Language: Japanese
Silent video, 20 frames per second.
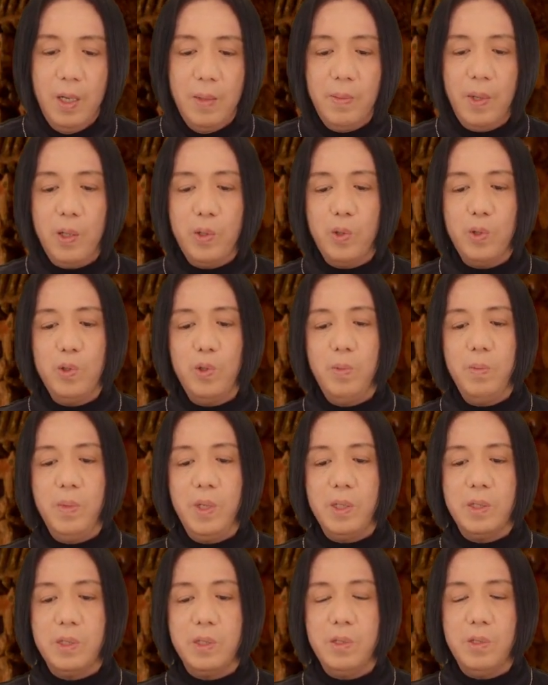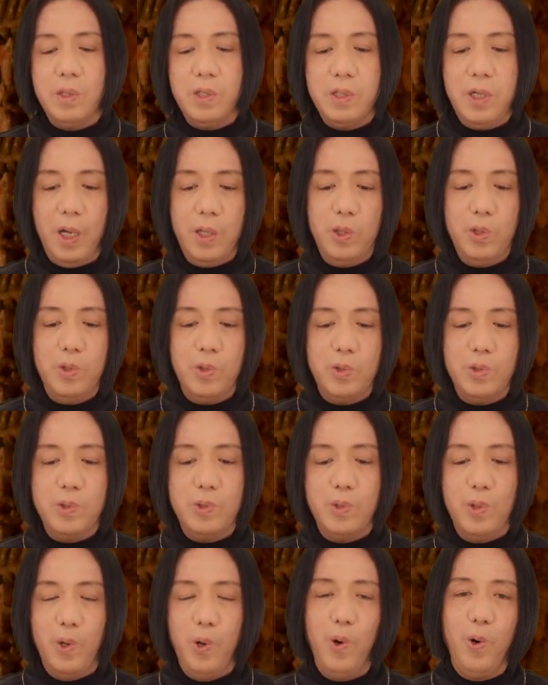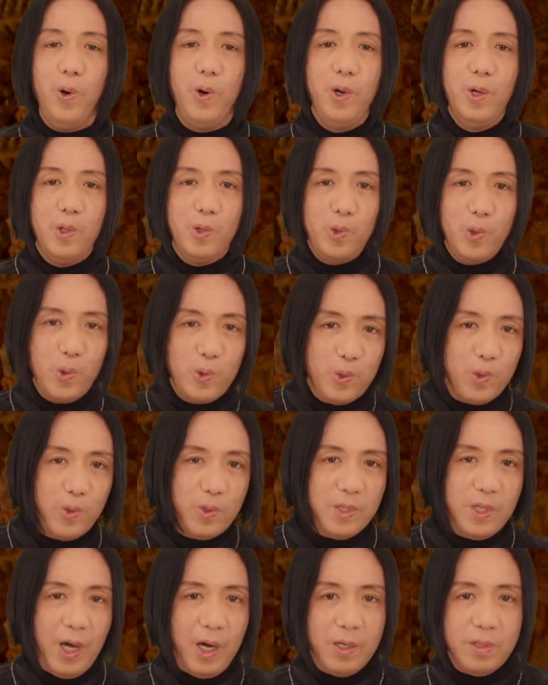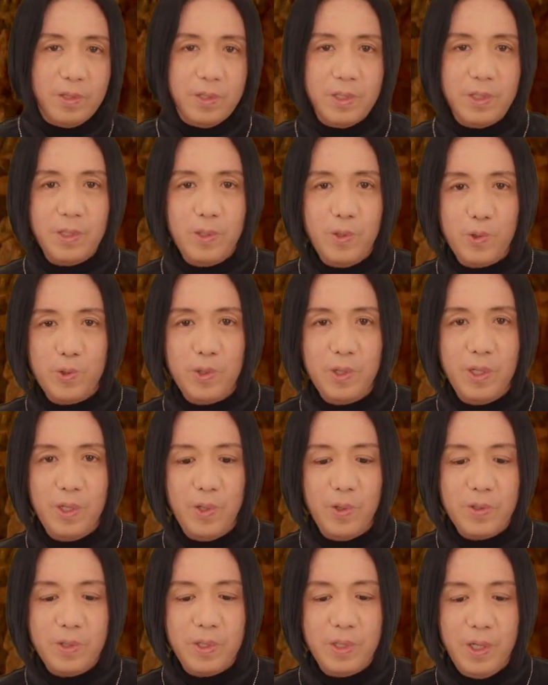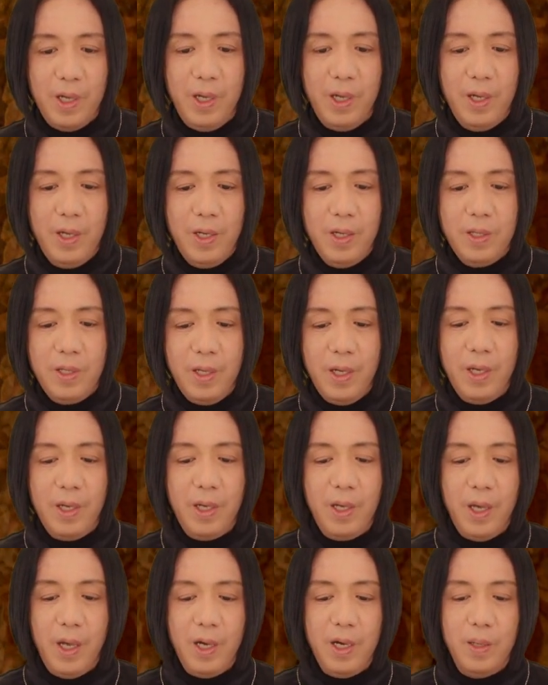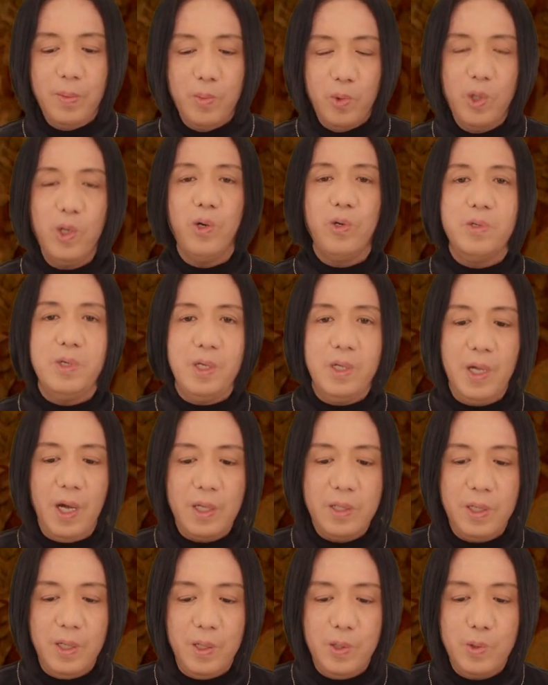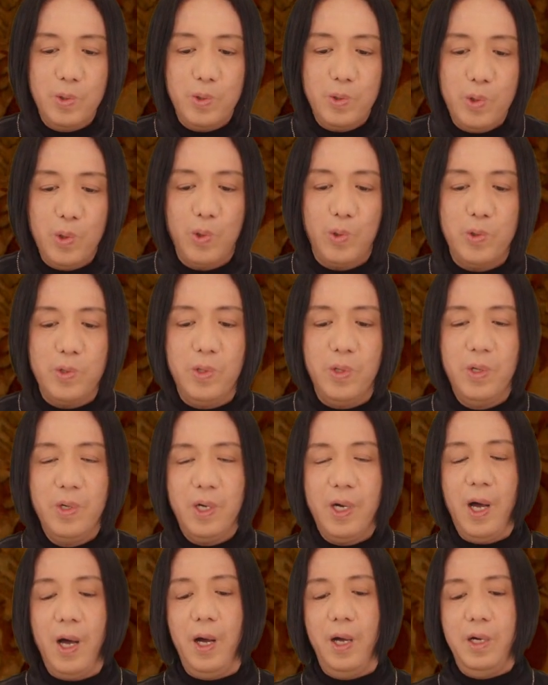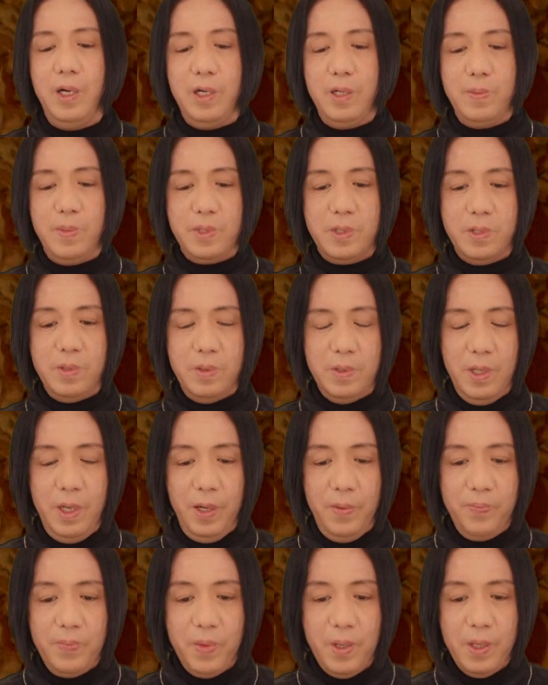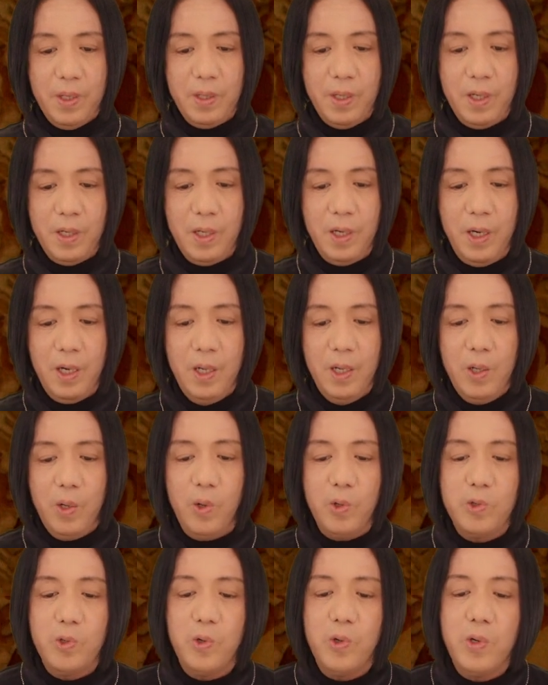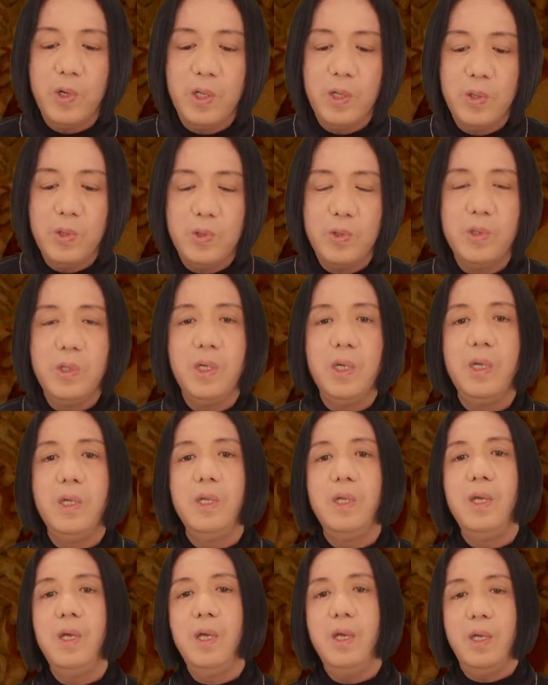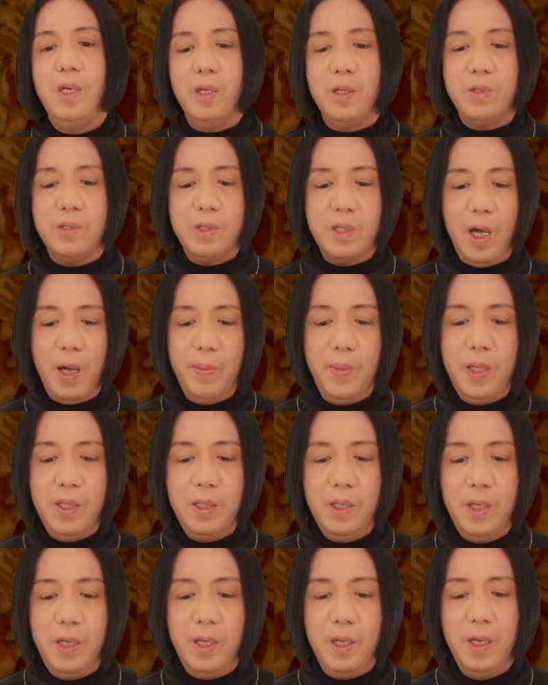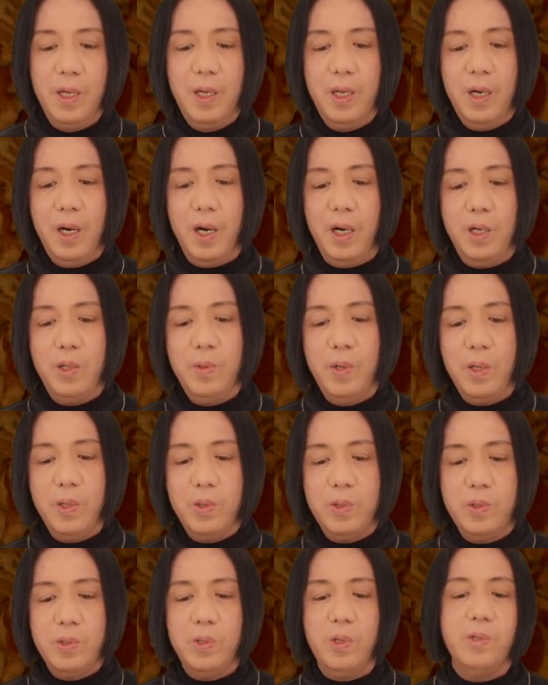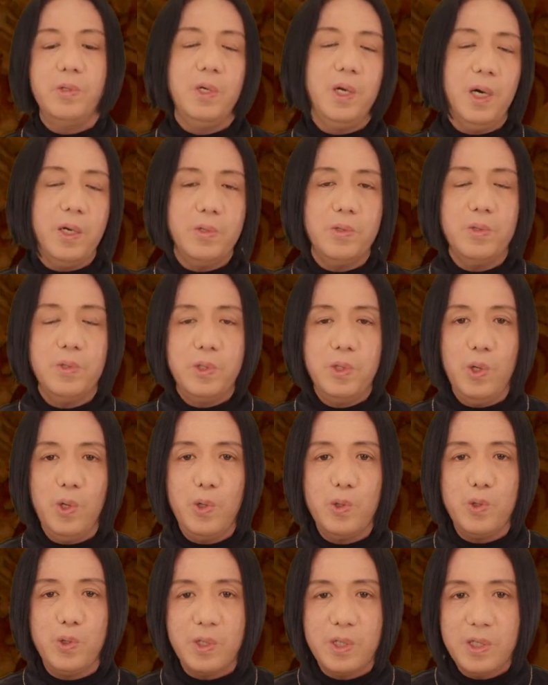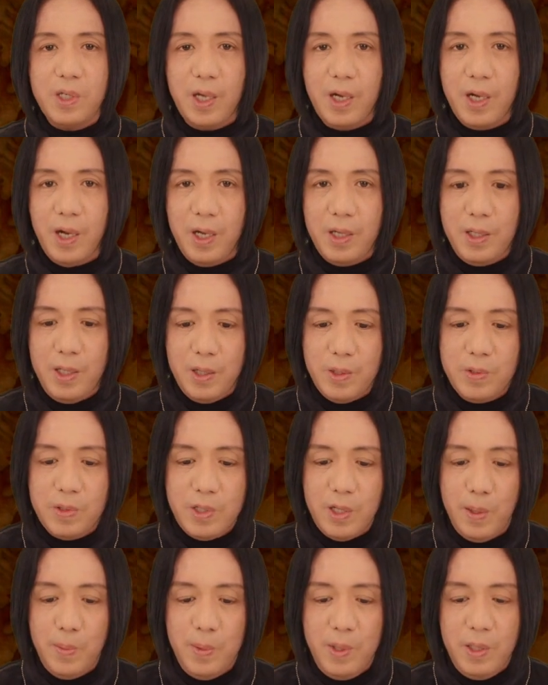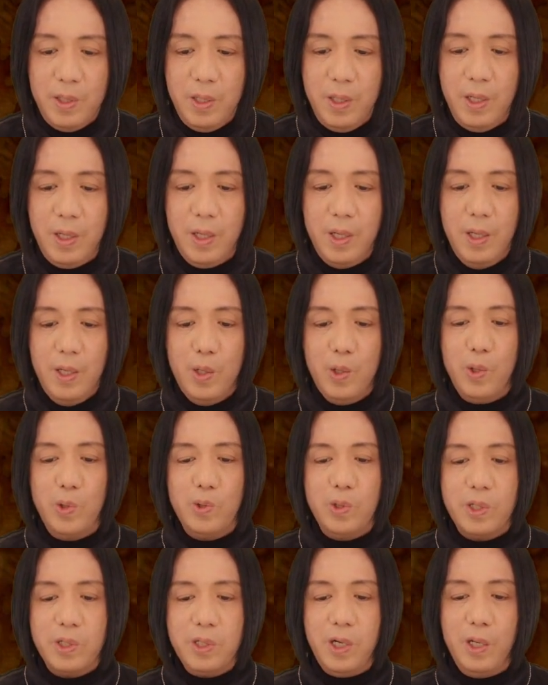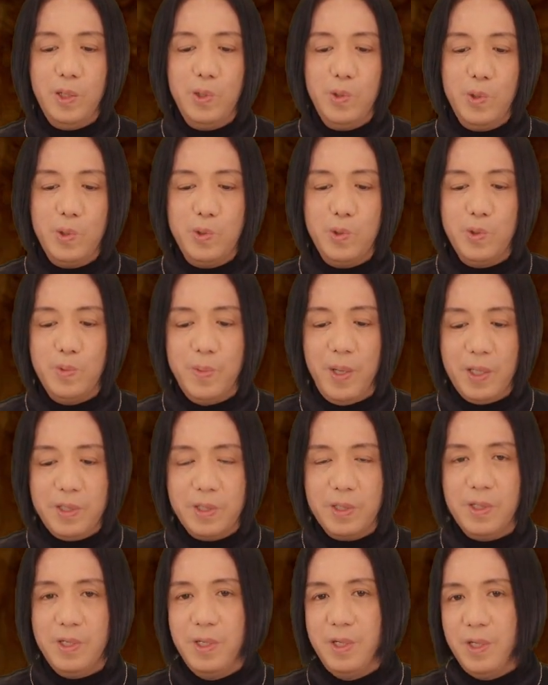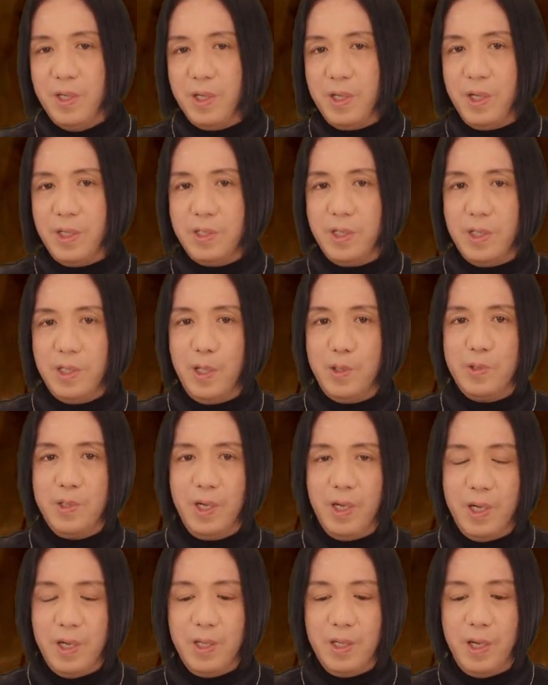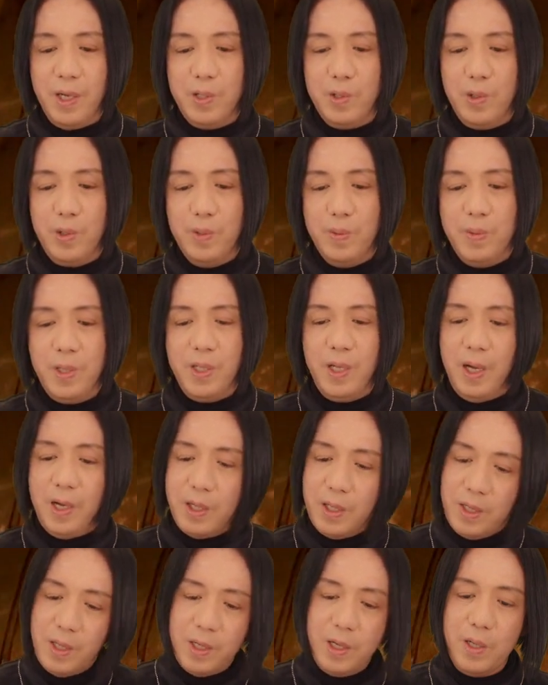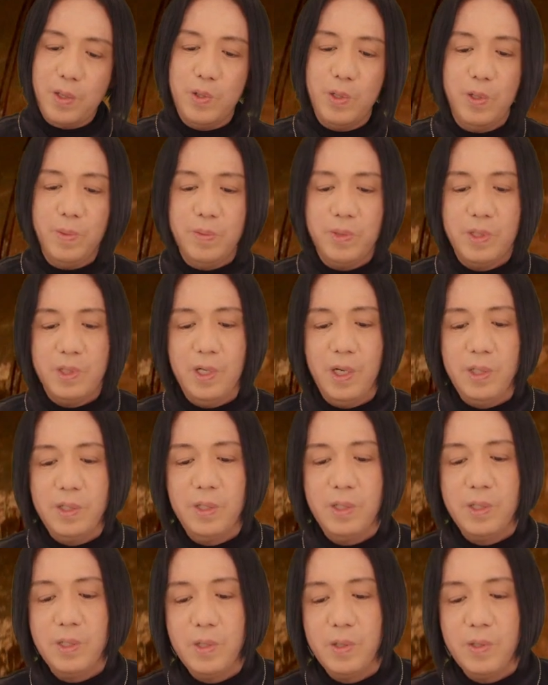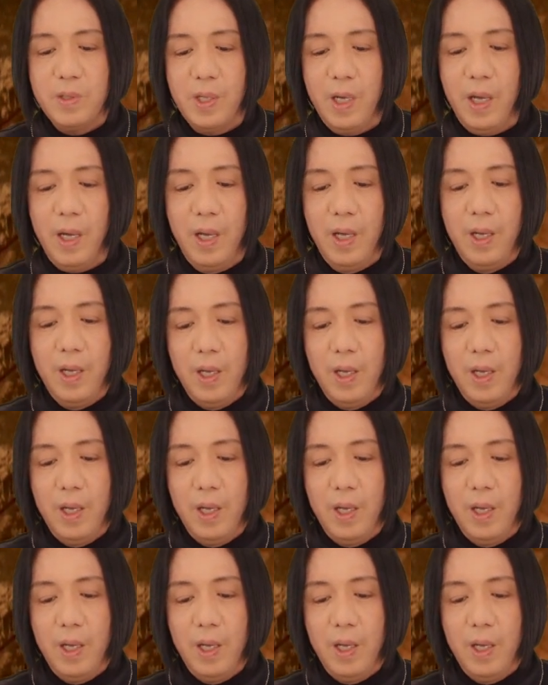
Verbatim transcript: まあ、この3つの三毒をどんどんなくすことによって人間が無欲になっていくっていうことを考えられますよね。だから孤独への国に行くためにあるいは極楽浄土の世界に行くためにこの三毒をまず消さなくちゃいけないと、まあ、なかなかこれは難しいですよね。